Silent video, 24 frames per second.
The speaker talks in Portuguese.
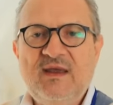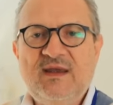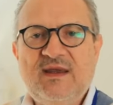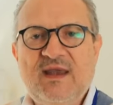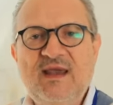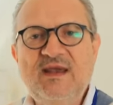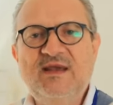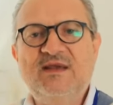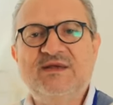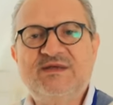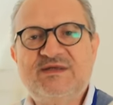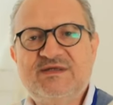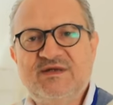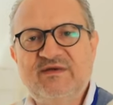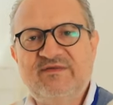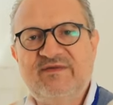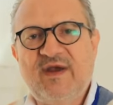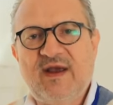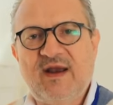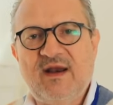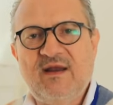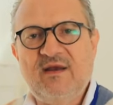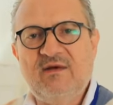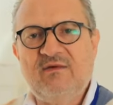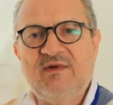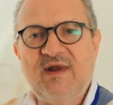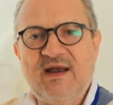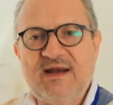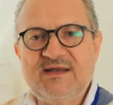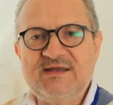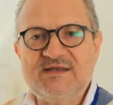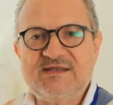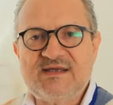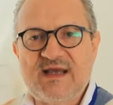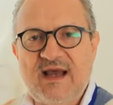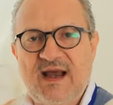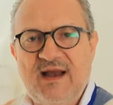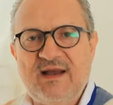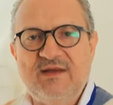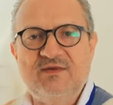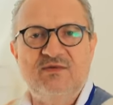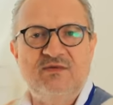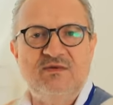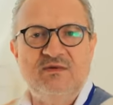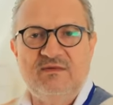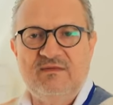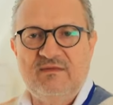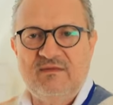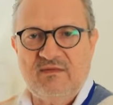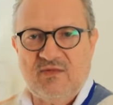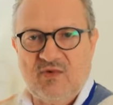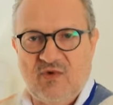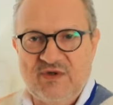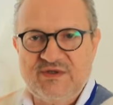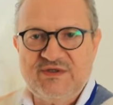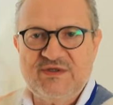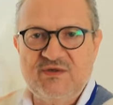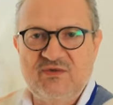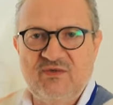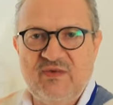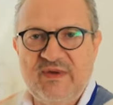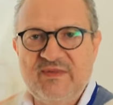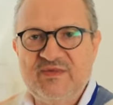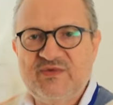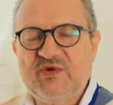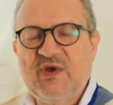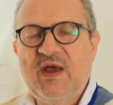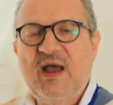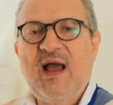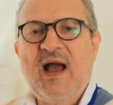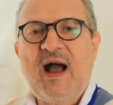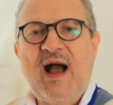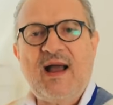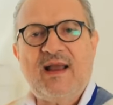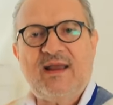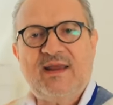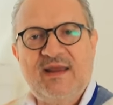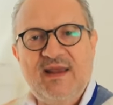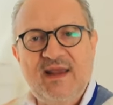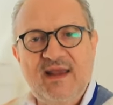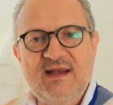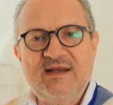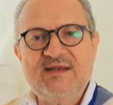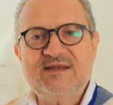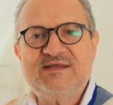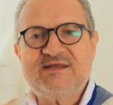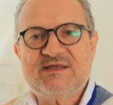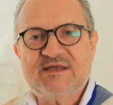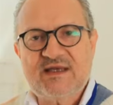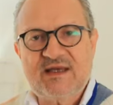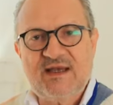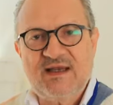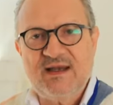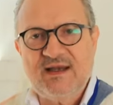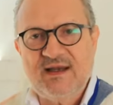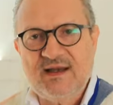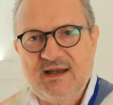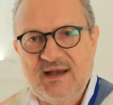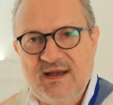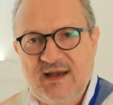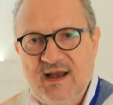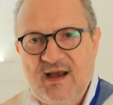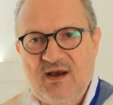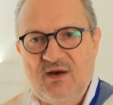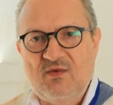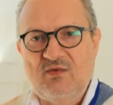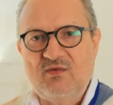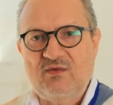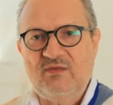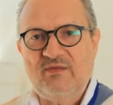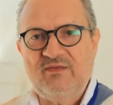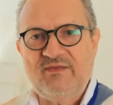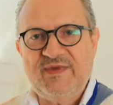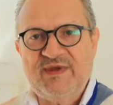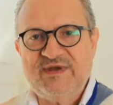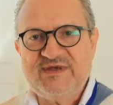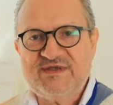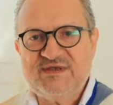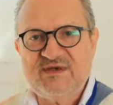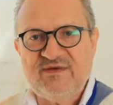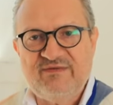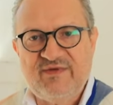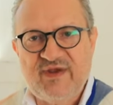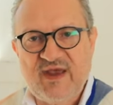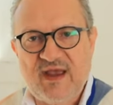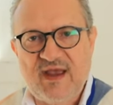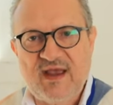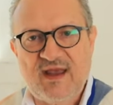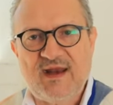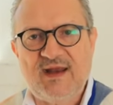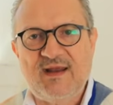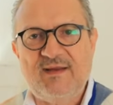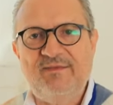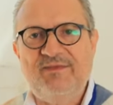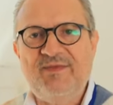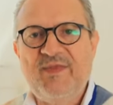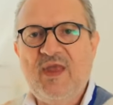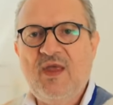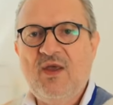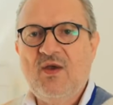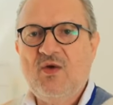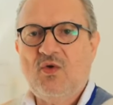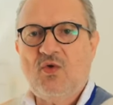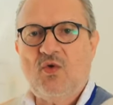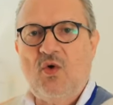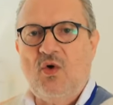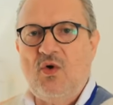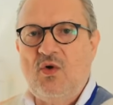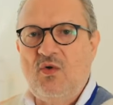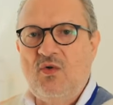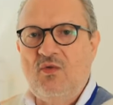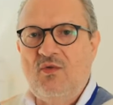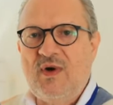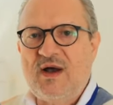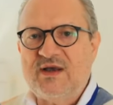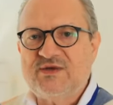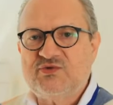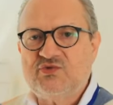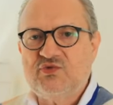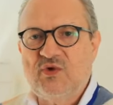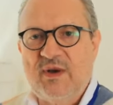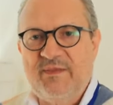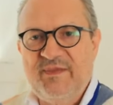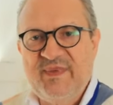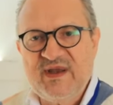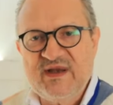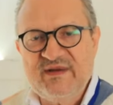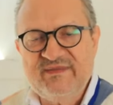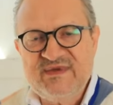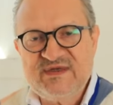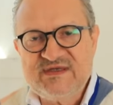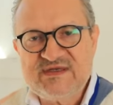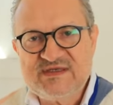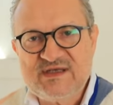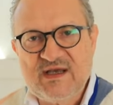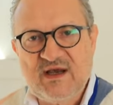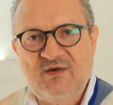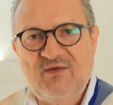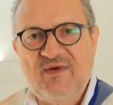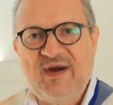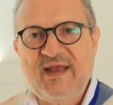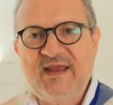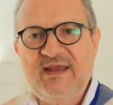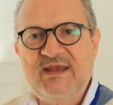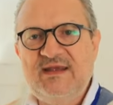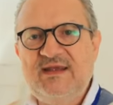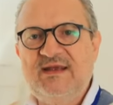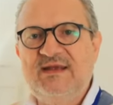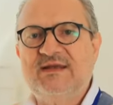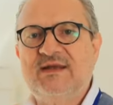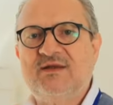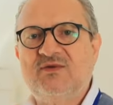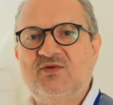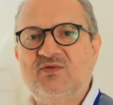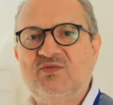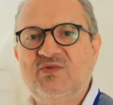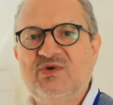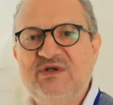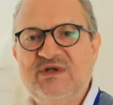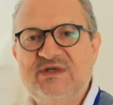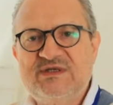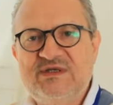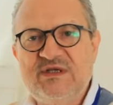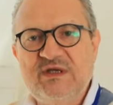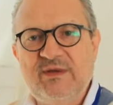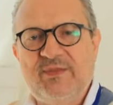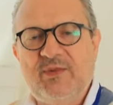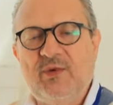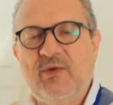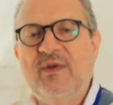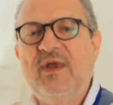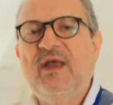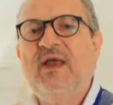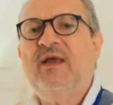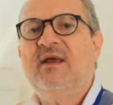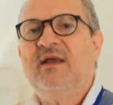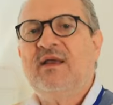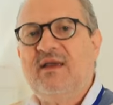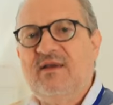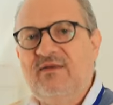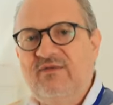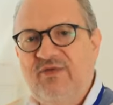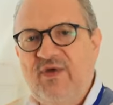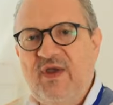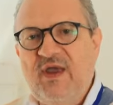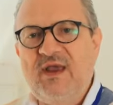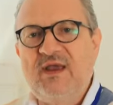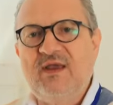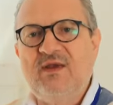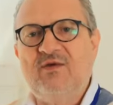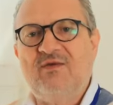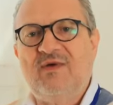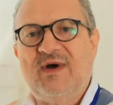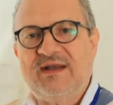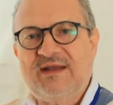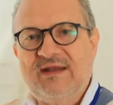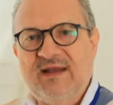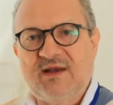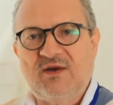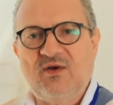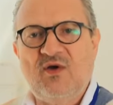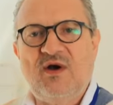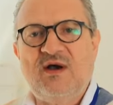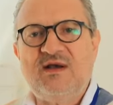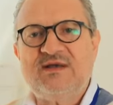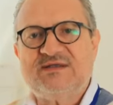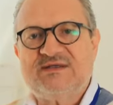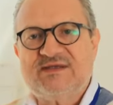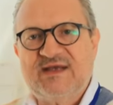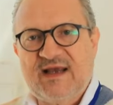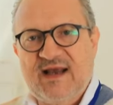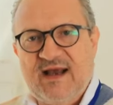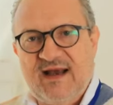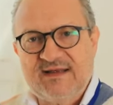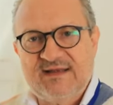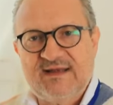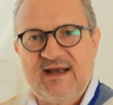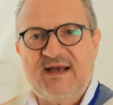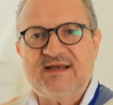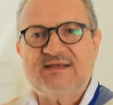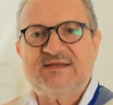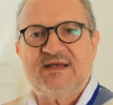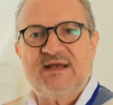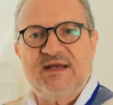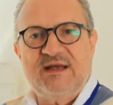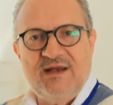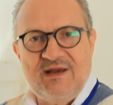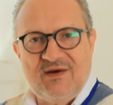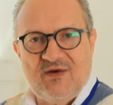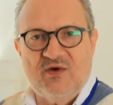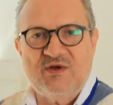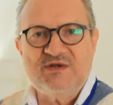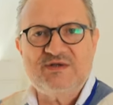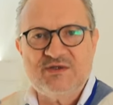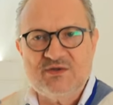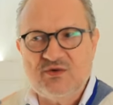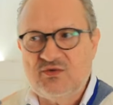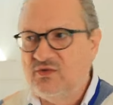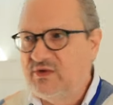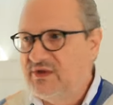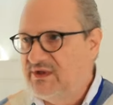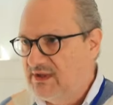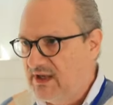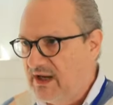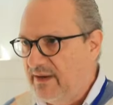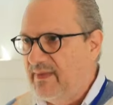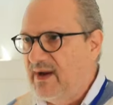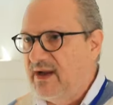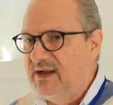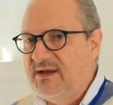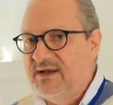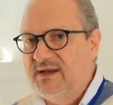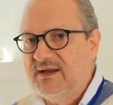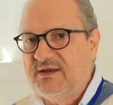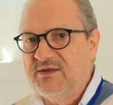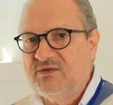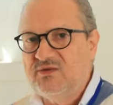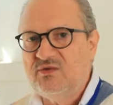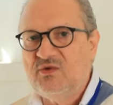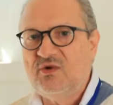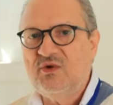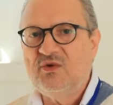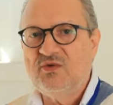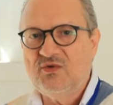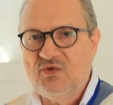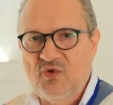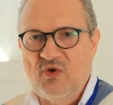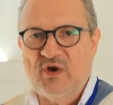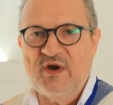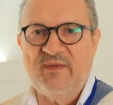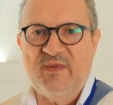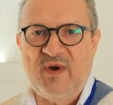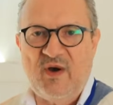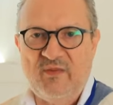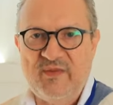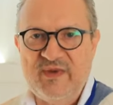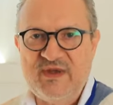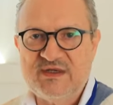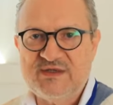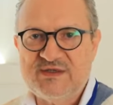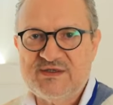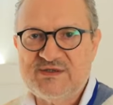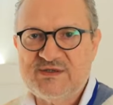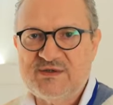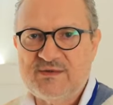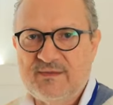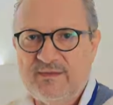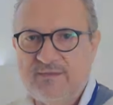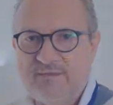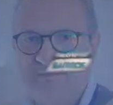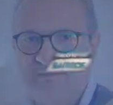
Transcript: Quem estiver regularizado, continuemos. Aqueles que não estiverem com a sua permissão ainda do município, que venham até nós, se cadastrem e continuem trabalhando normalmente.